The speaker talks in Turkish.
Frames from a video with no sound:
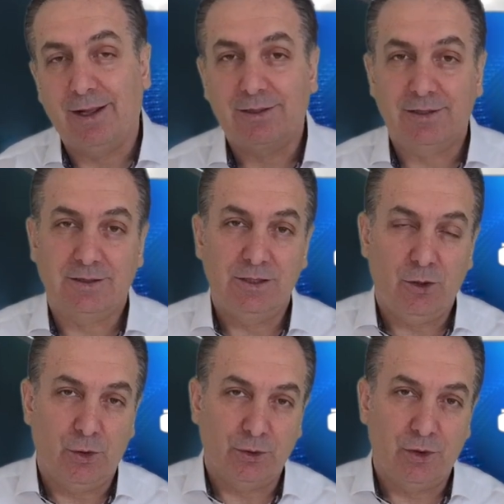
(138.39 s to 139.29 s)
etkisini
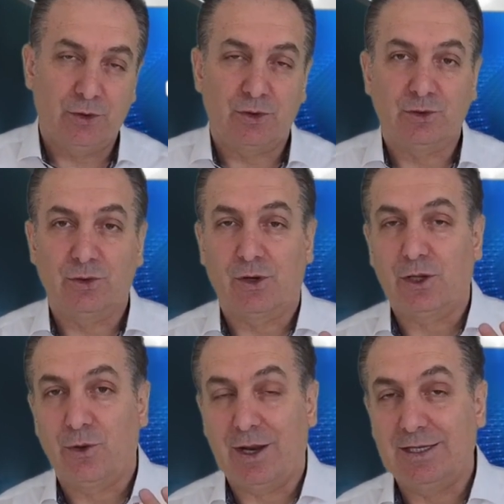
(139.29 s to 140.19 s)
14 gün sonra
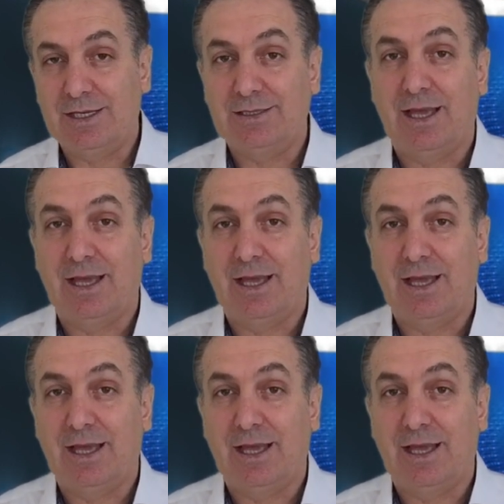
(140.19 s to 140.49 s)
göreceğiz.